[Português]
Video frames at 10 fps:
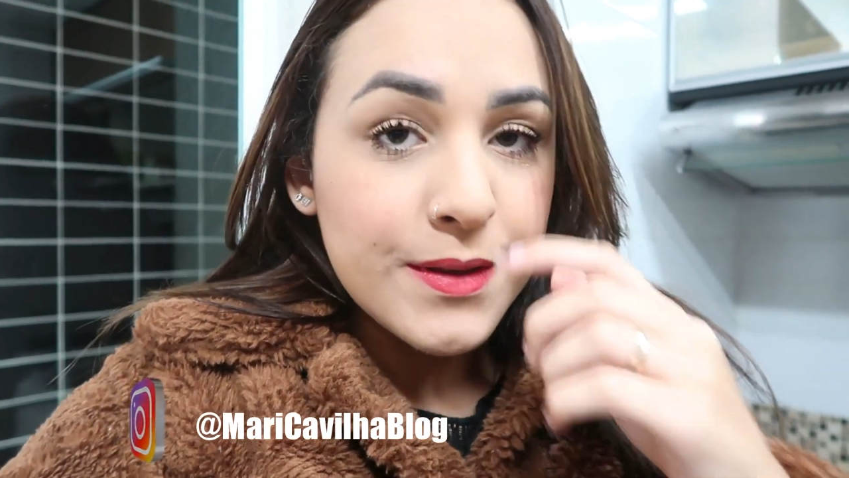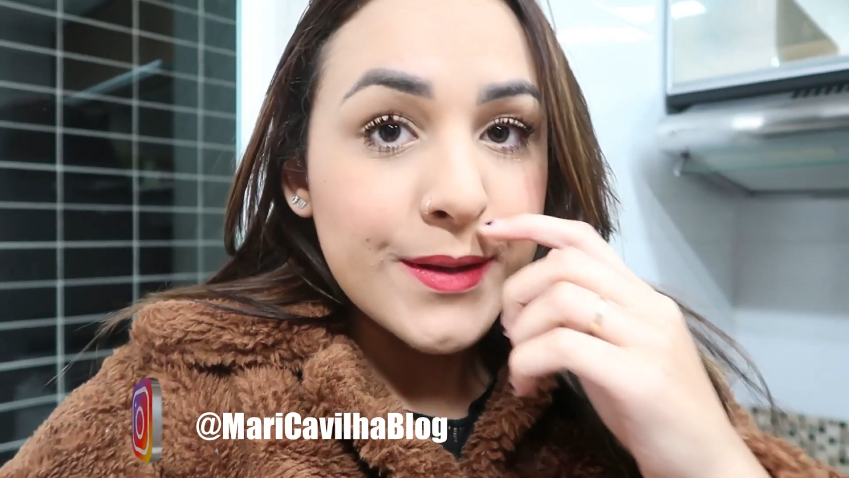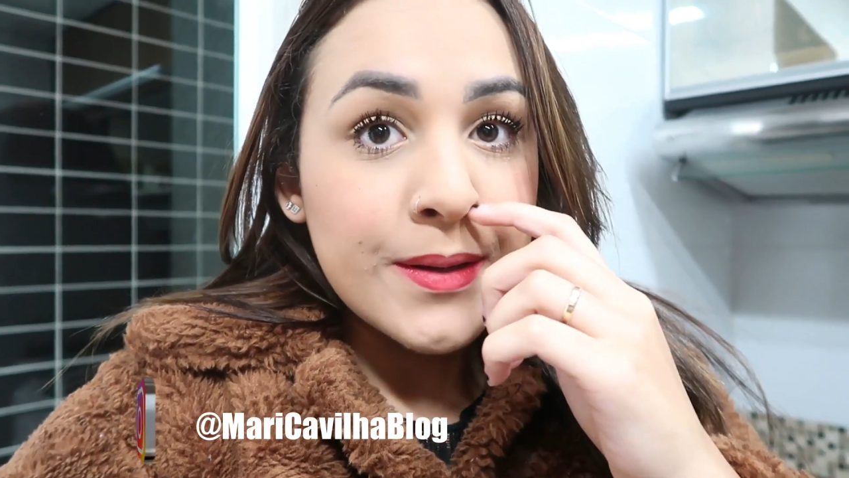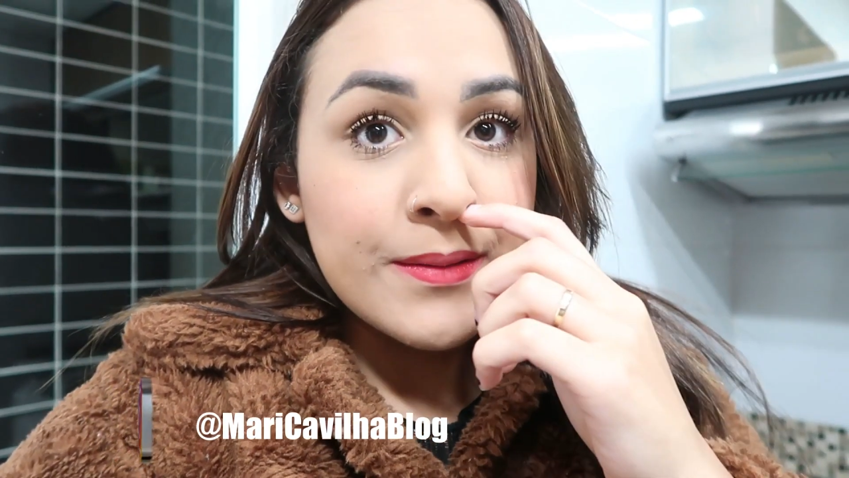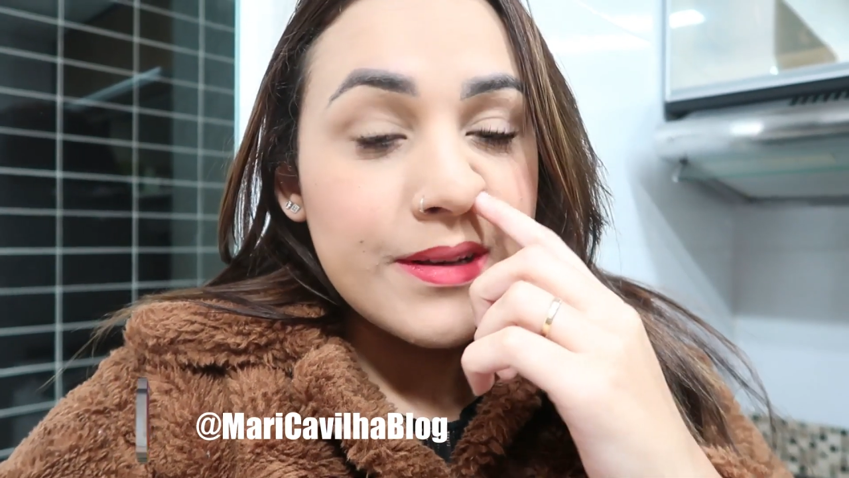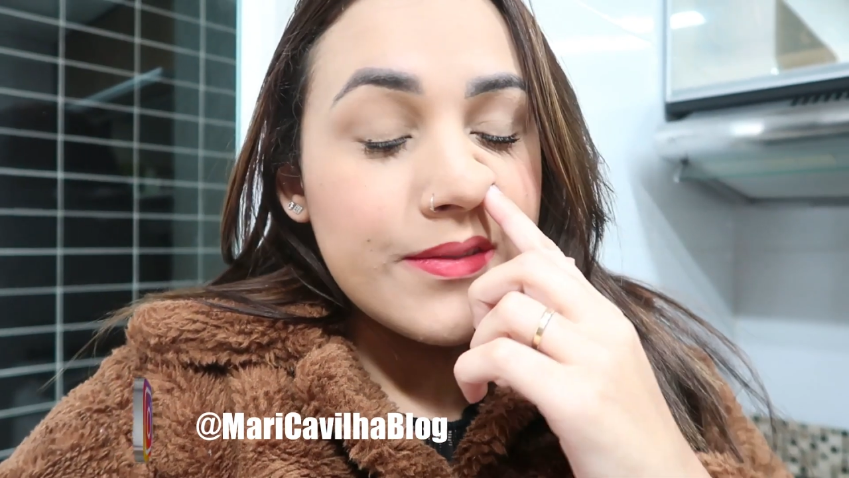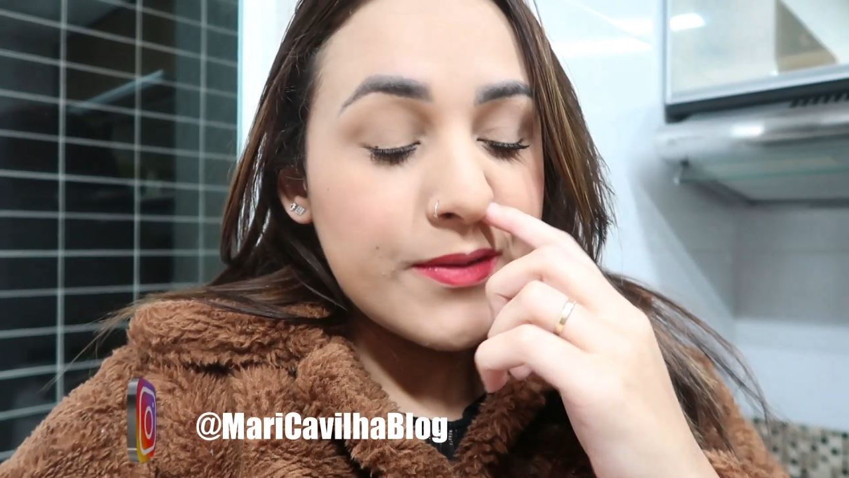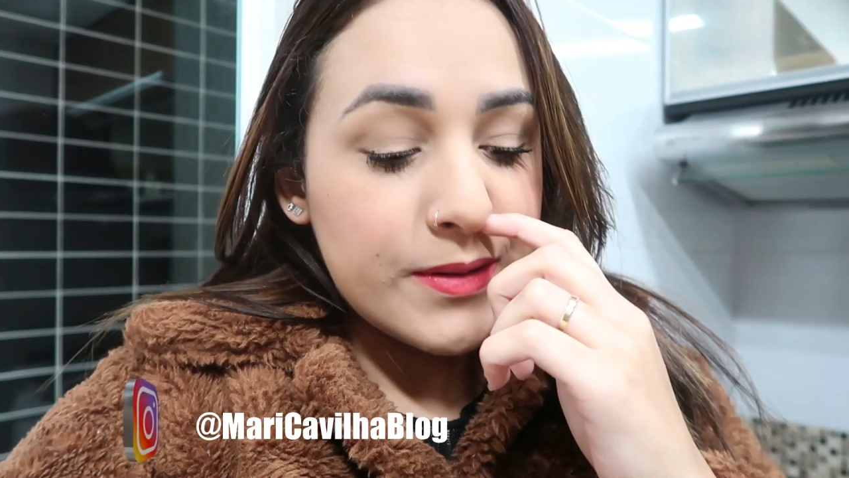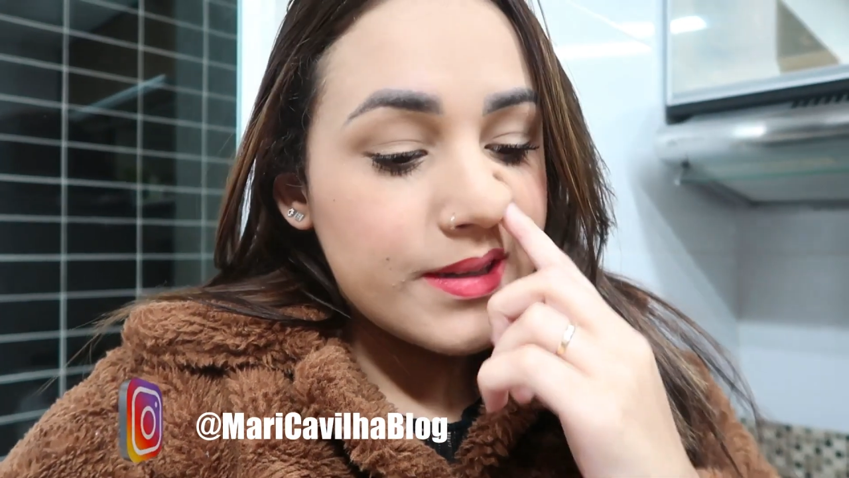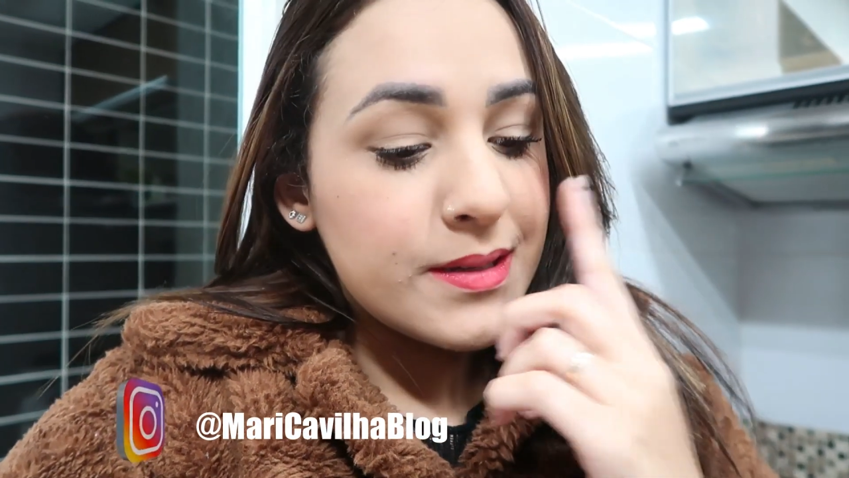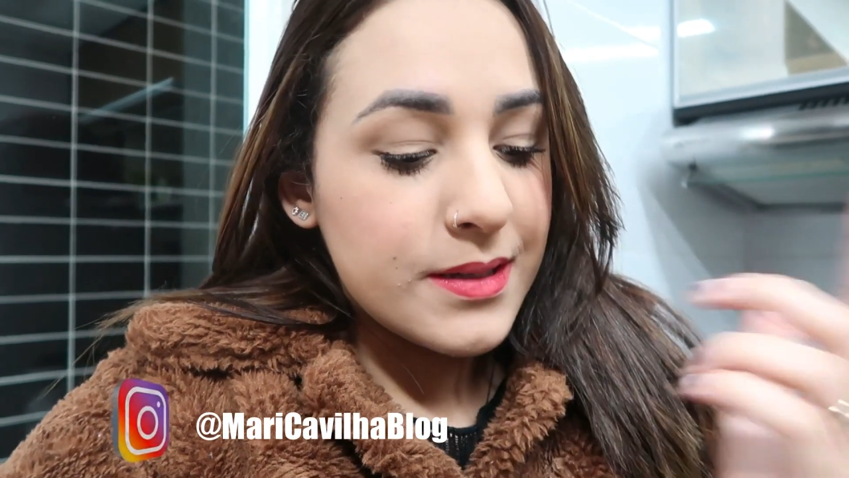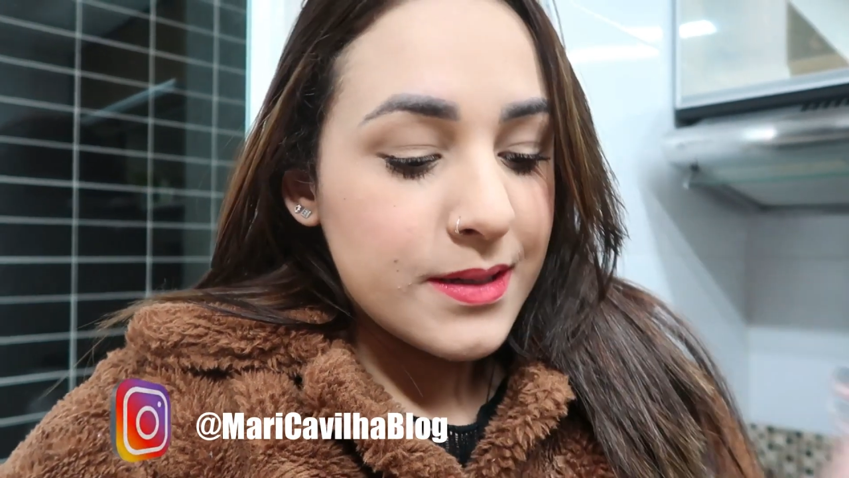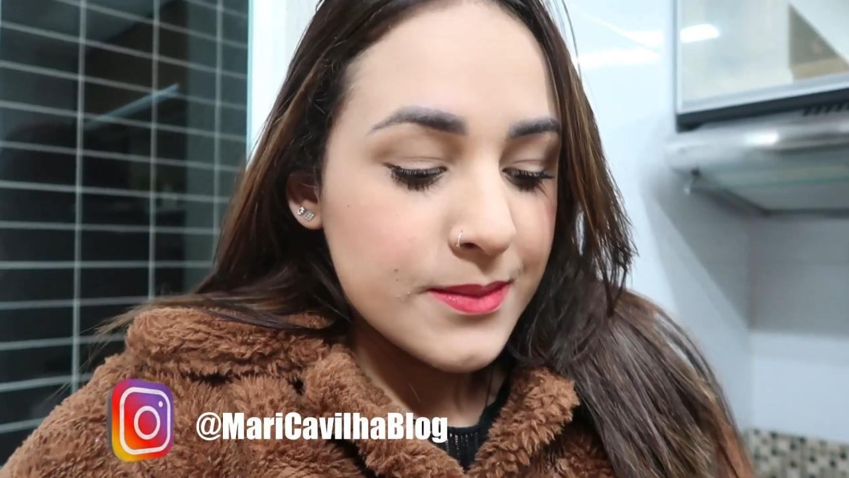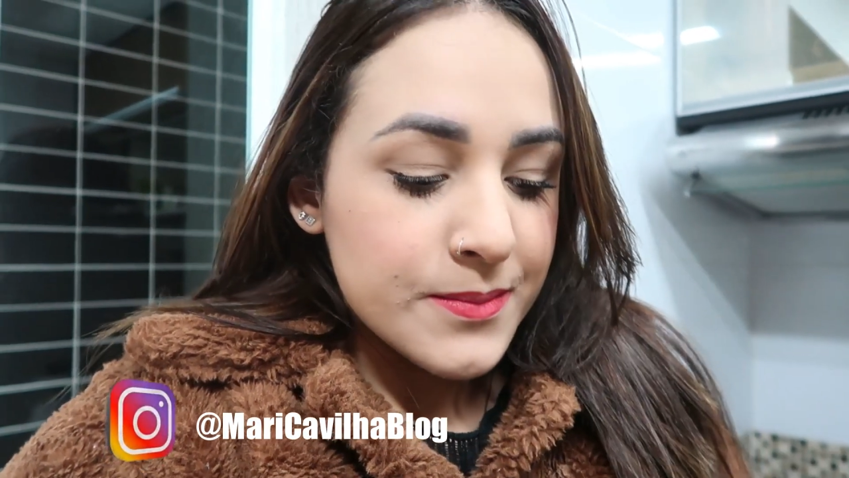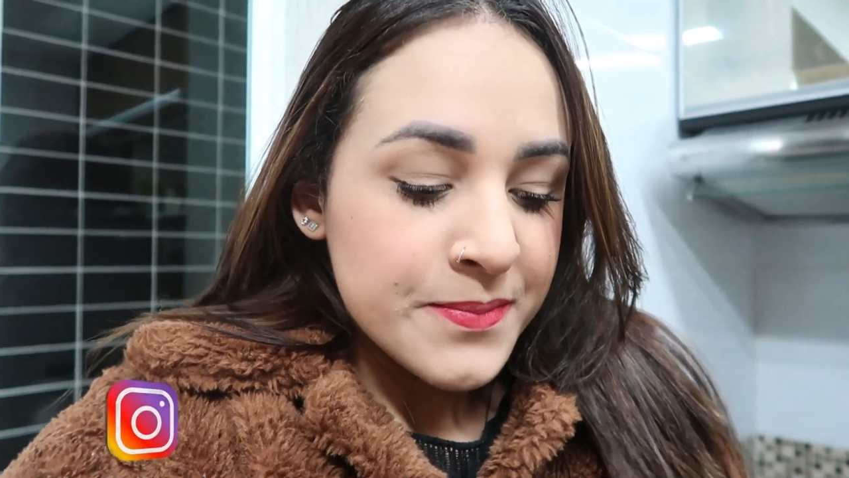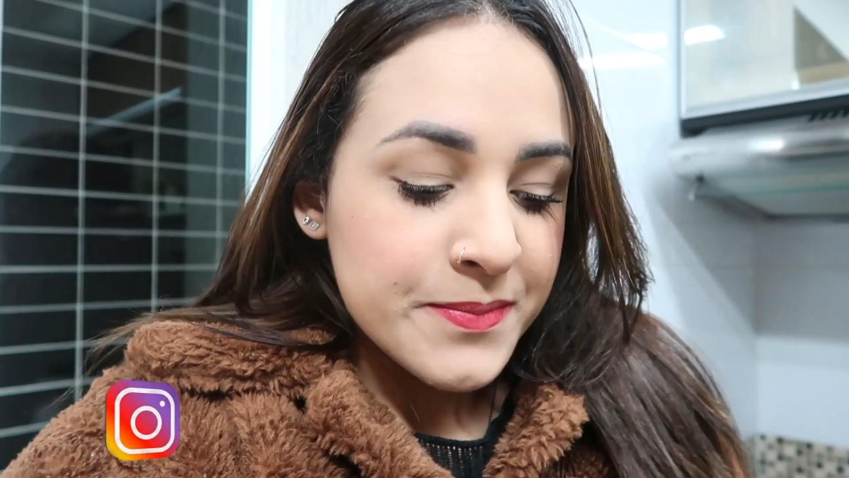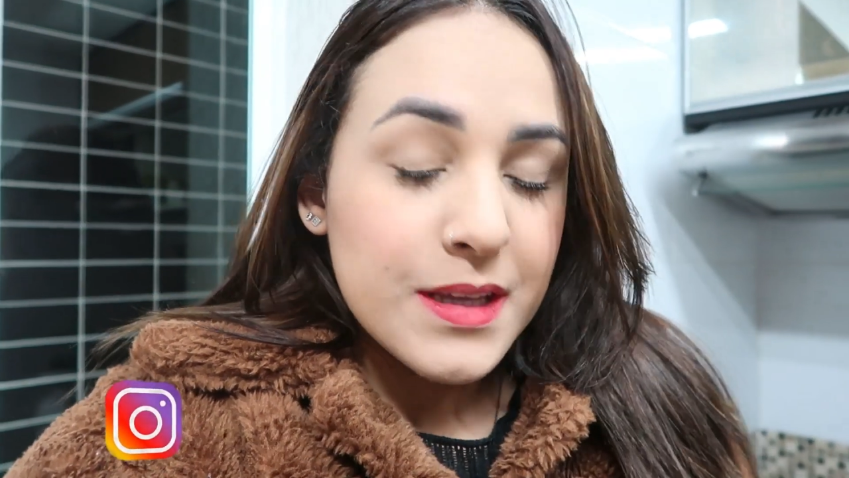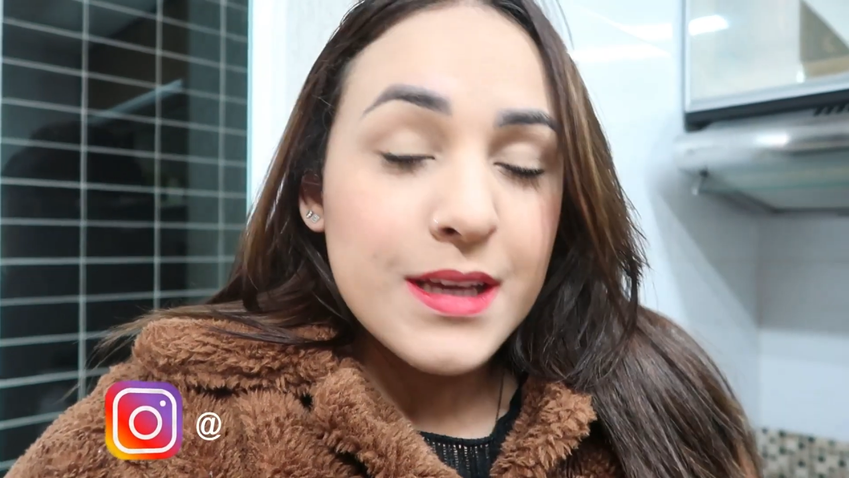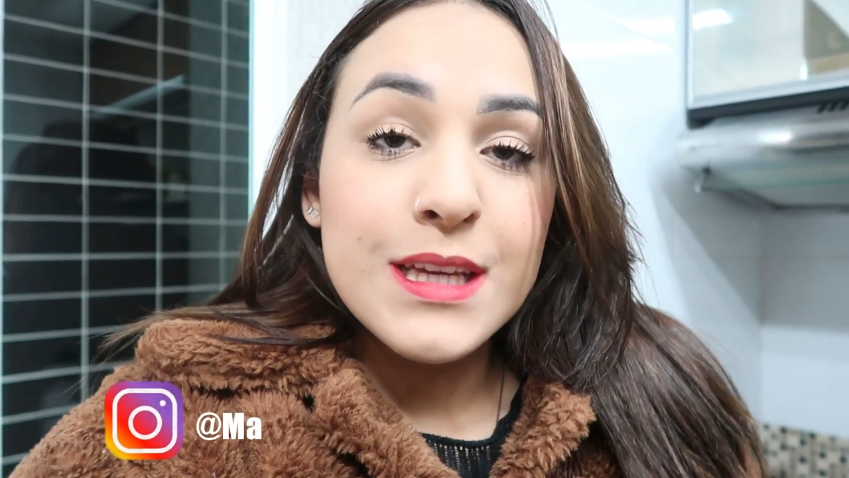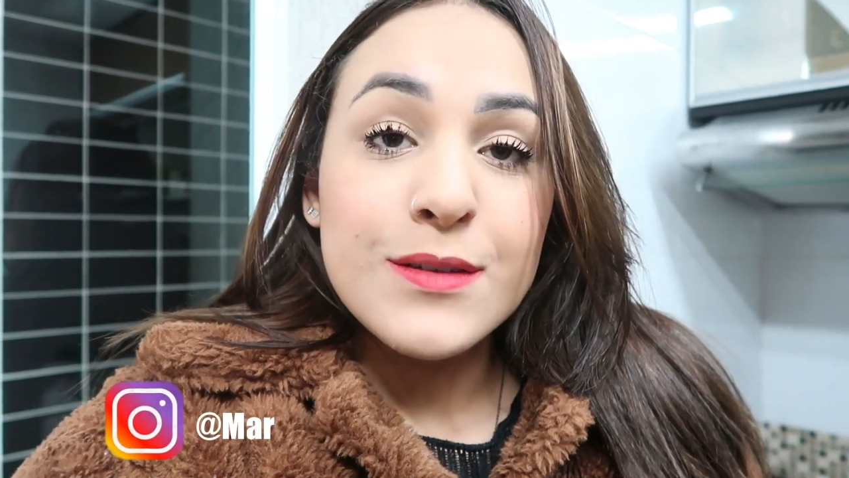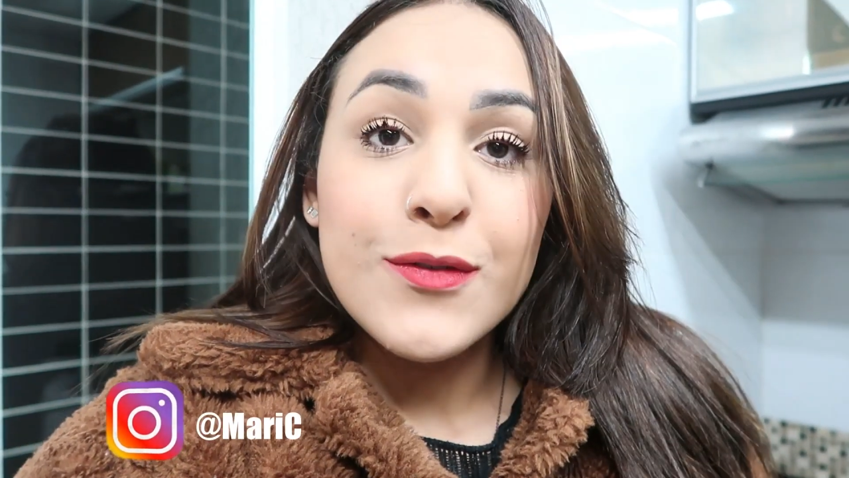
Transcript: e ter um telefone. E